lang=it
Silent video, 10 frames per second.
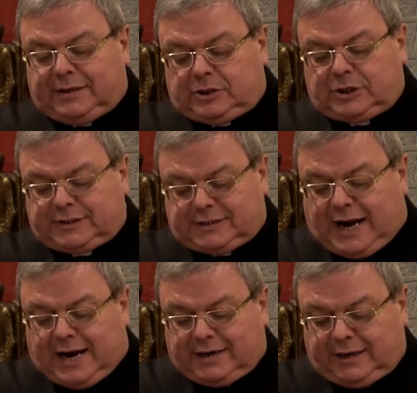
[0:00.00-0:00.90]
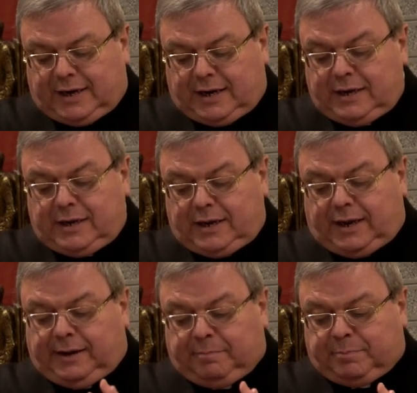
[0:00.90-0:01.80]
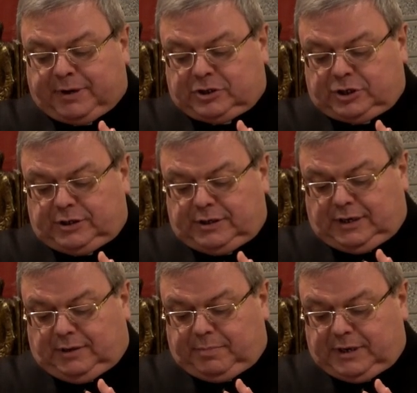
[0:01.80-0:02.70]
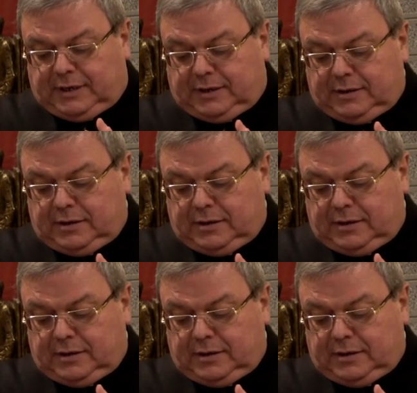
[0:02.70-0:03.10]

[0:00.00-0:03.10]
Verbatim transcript: necessaria e imprescindibile.